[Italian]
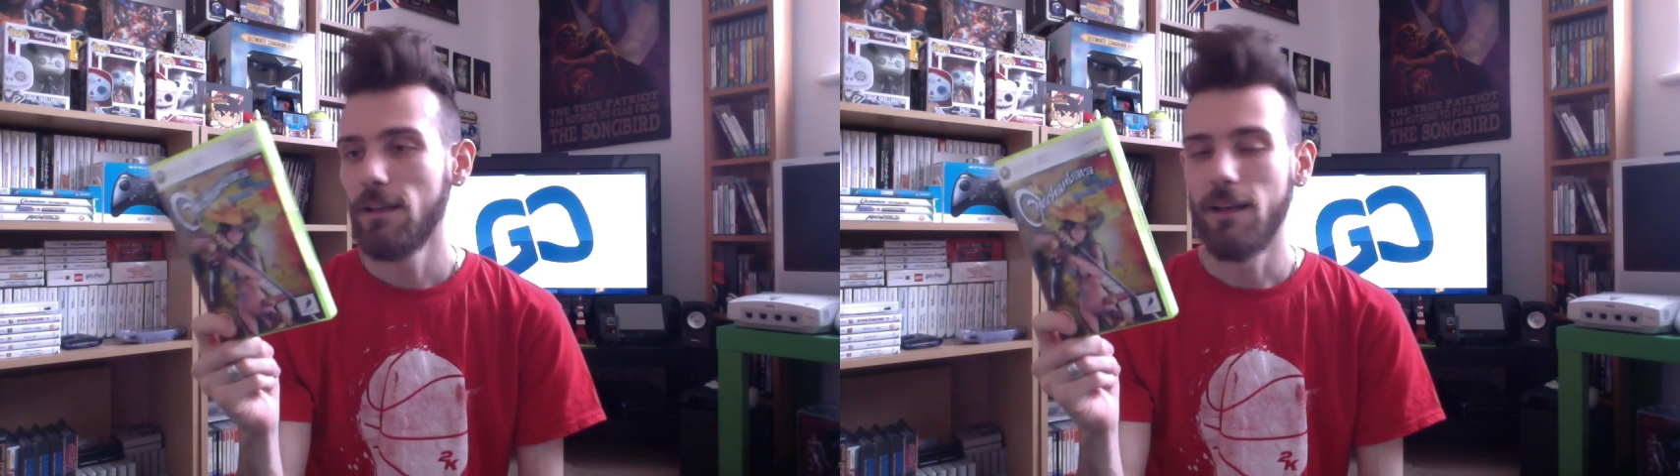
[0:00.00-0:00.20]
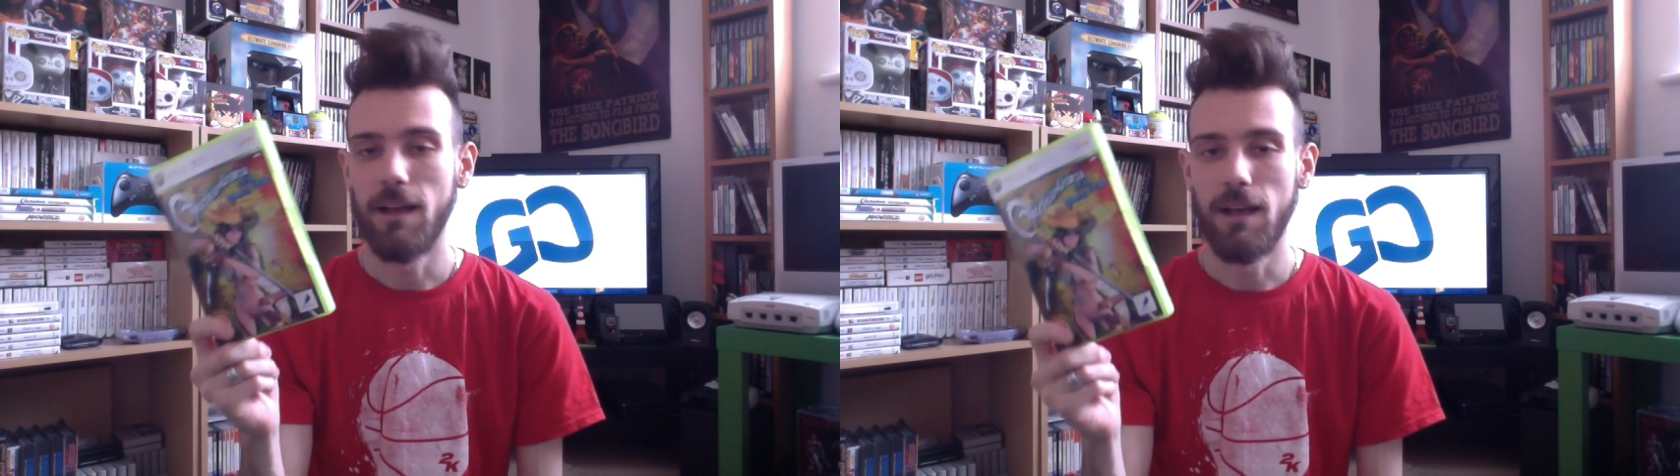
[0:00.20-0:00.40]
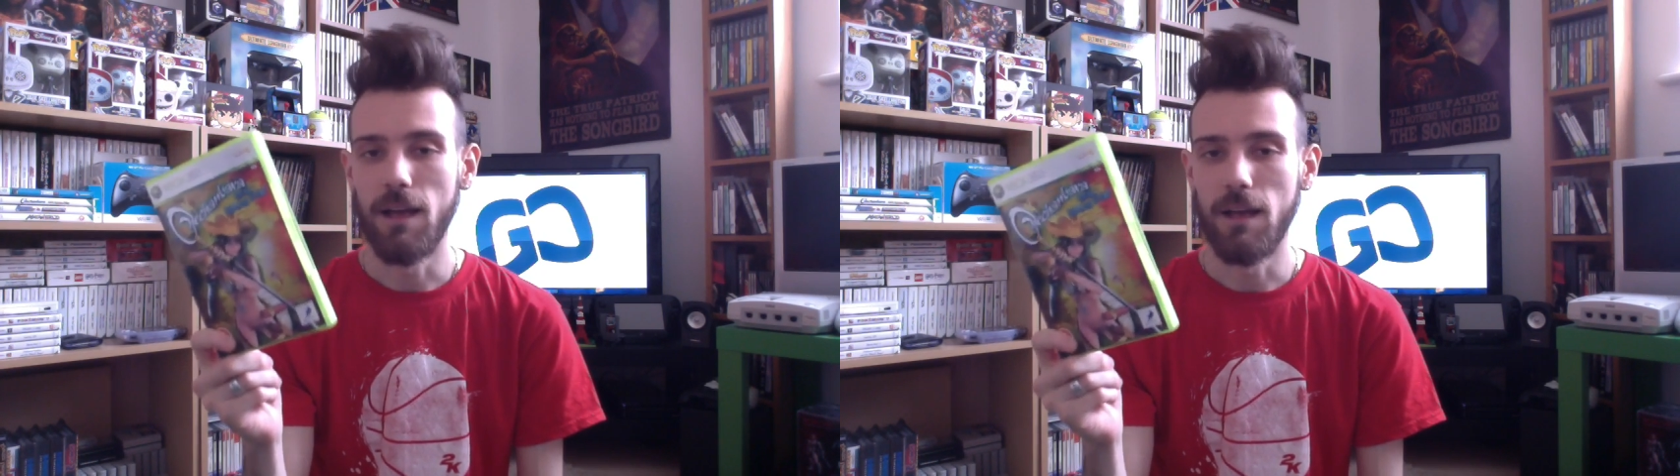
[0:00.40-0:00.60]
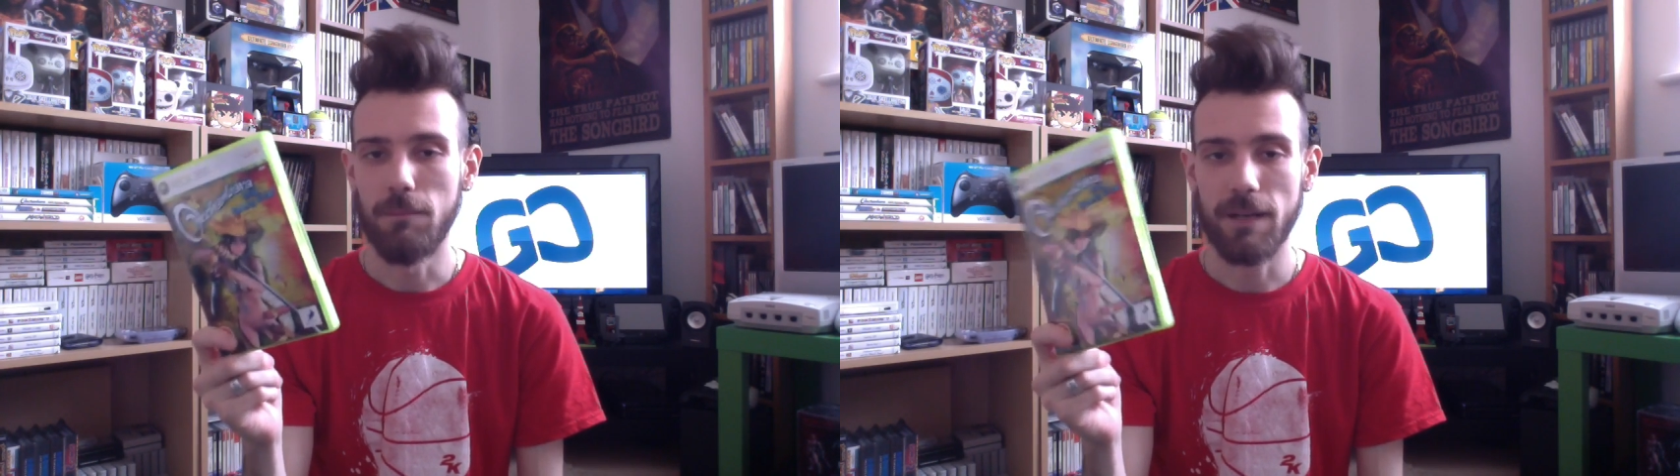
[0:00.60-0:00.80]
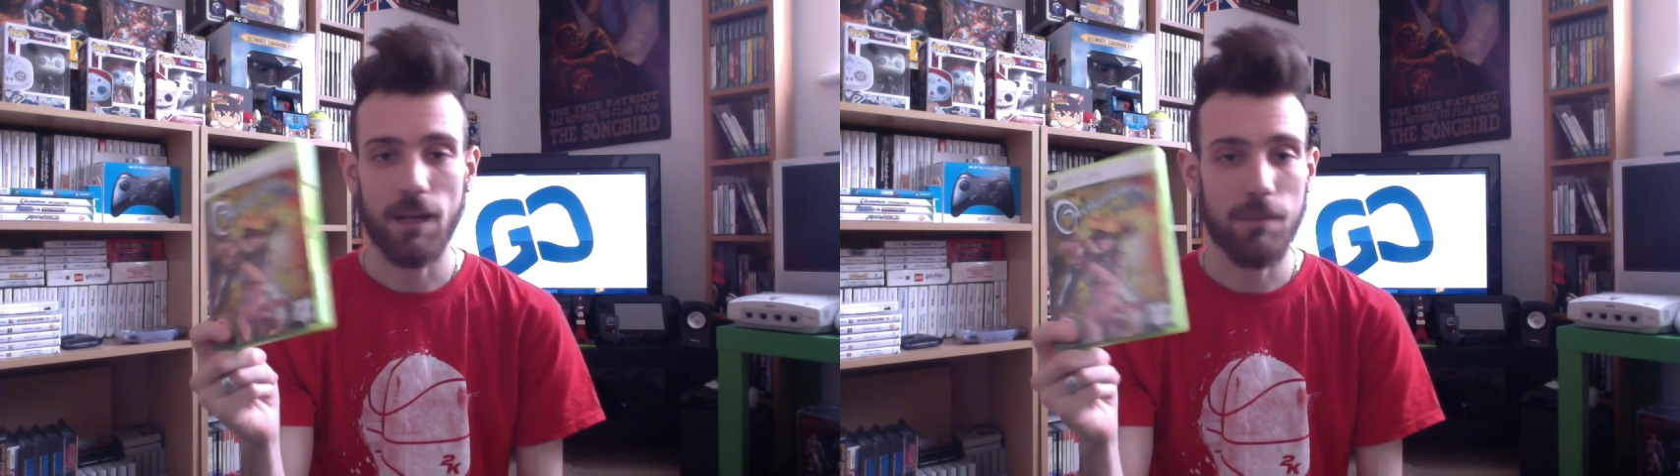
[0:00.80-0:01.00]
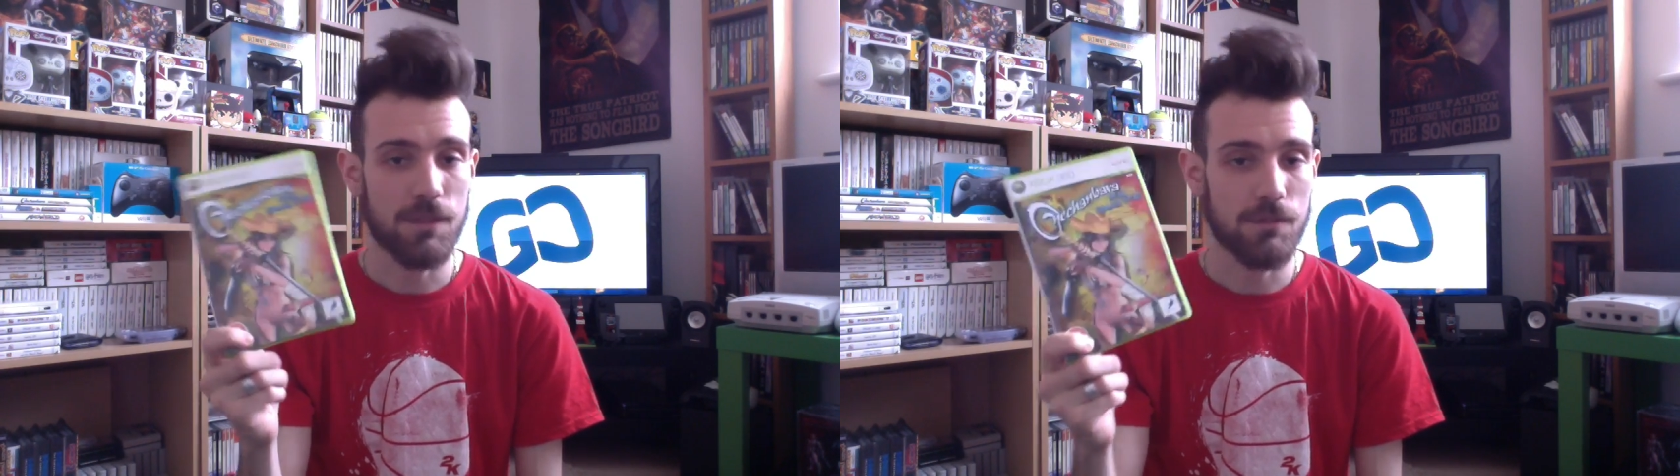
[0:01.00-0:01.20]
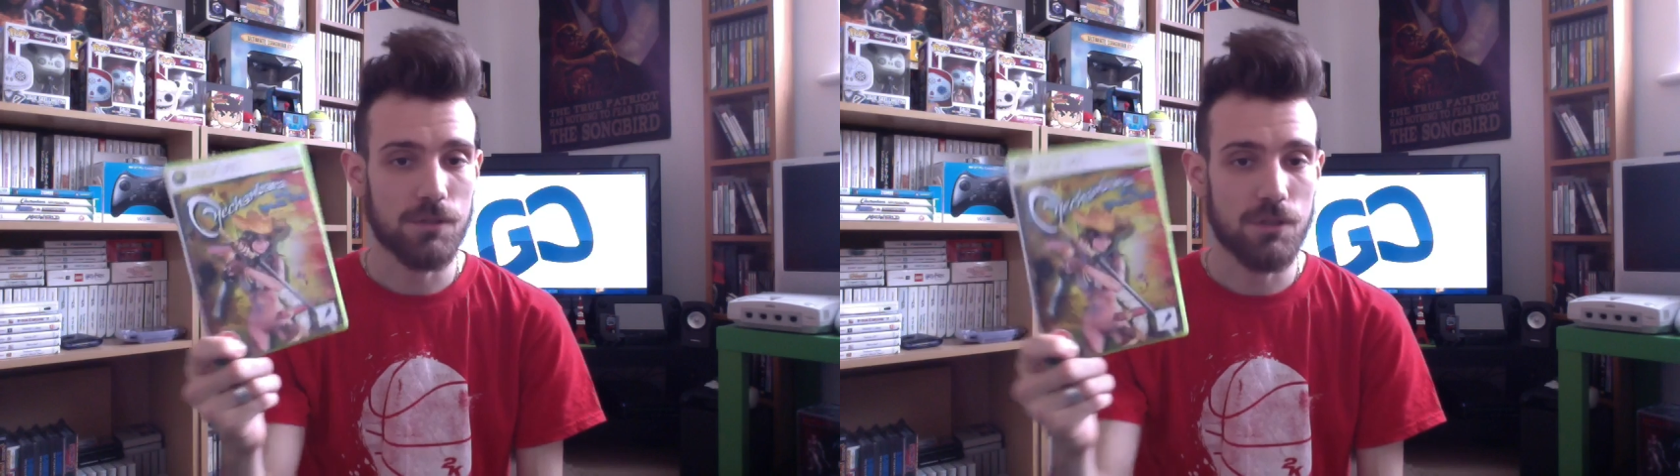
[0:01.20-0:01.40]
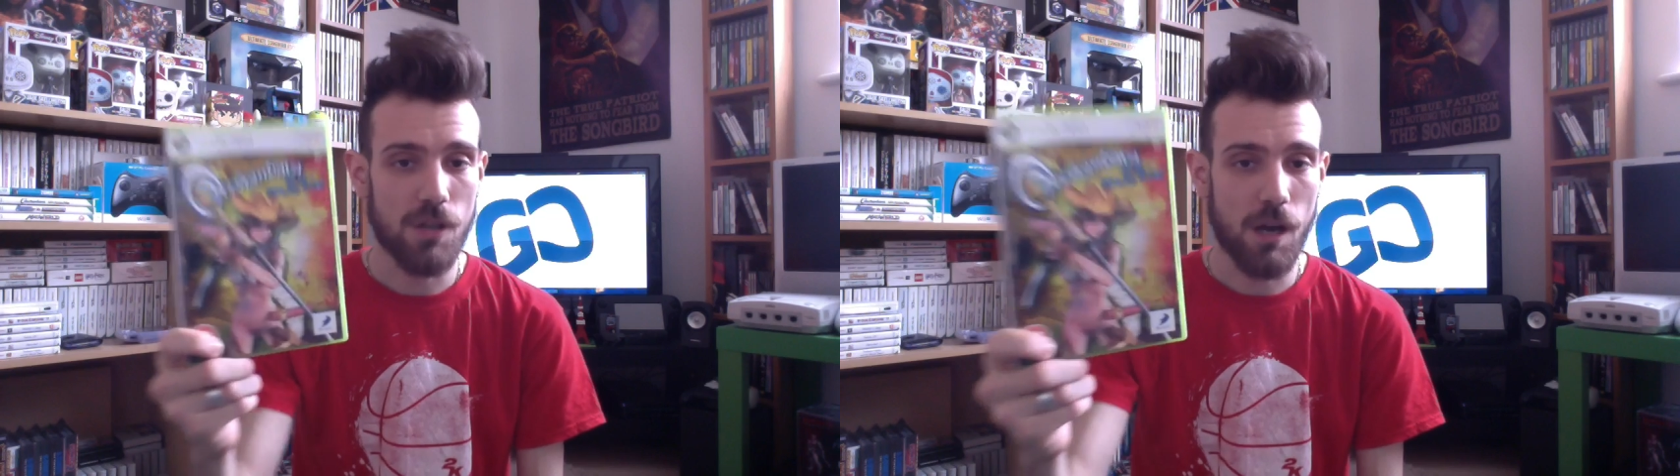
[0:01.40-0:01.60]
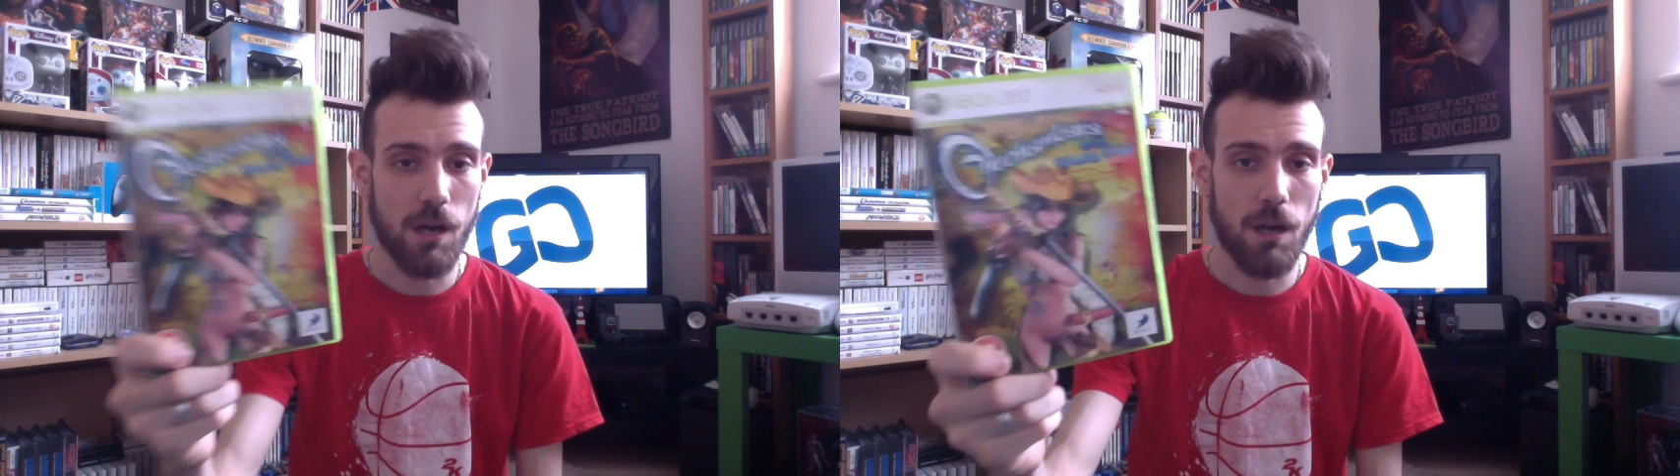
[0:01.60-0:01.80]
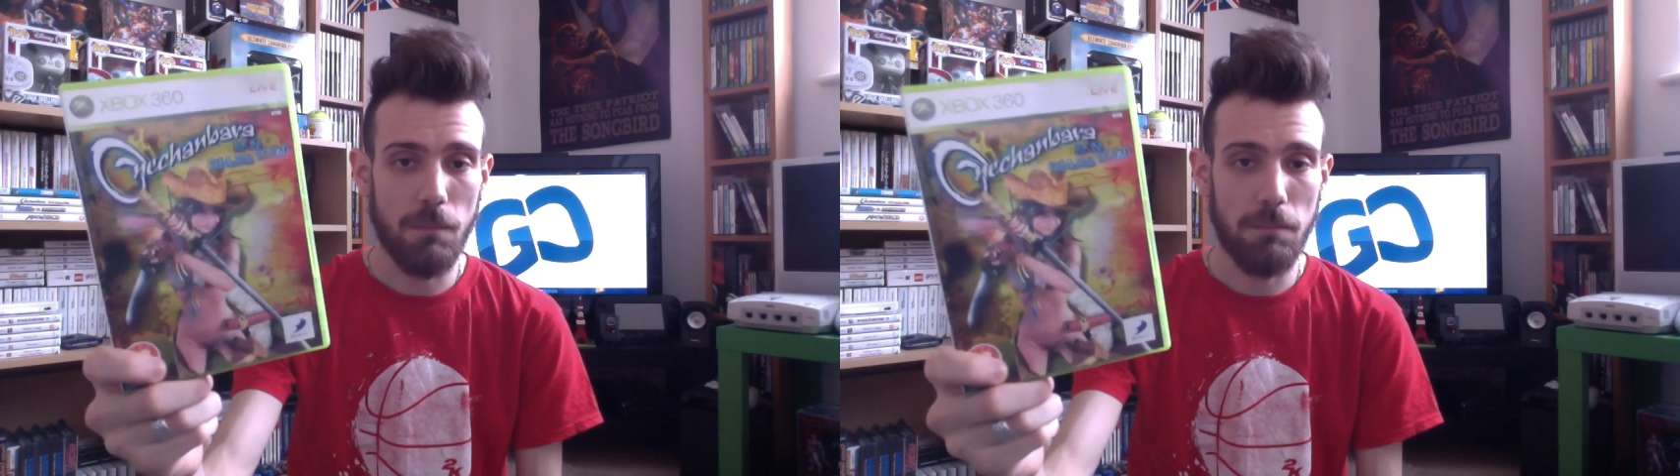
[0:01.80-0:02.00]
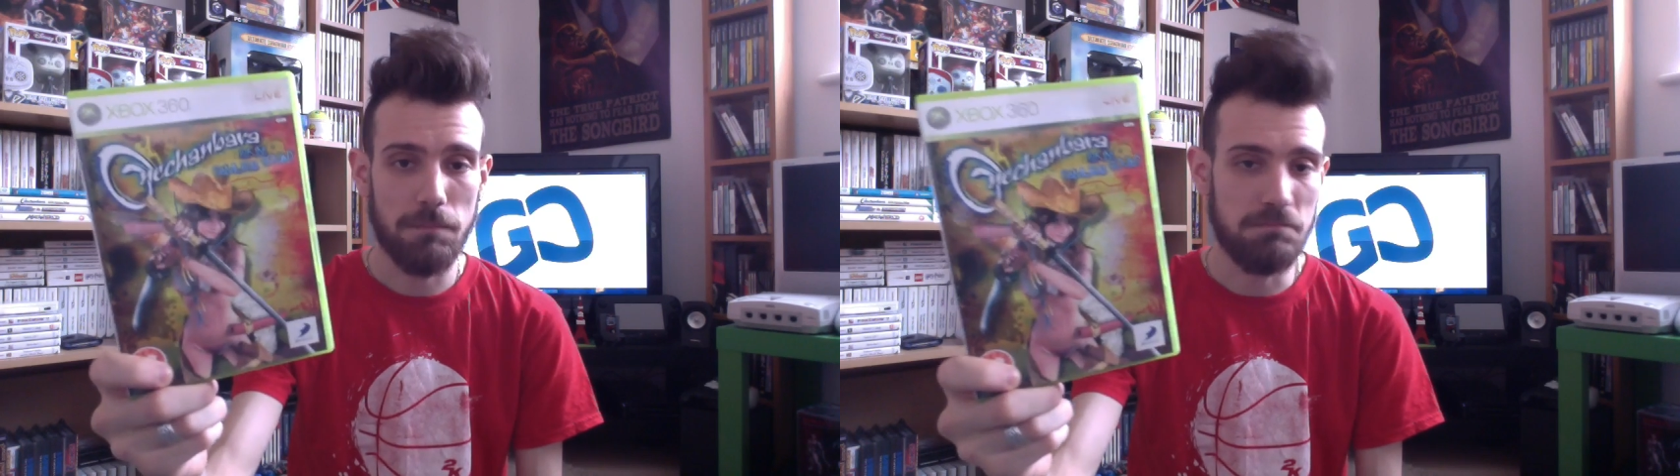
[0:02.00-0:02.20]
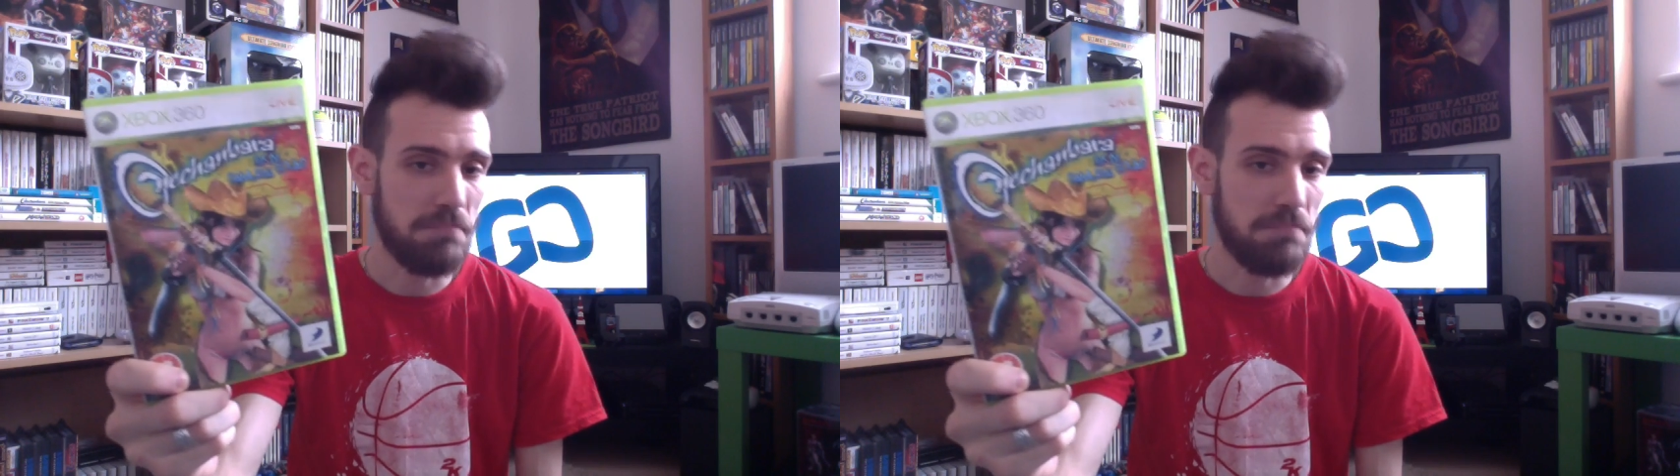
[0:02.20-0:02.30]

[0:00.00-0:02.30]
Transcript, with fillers: eh, perché ho preso questo gioco?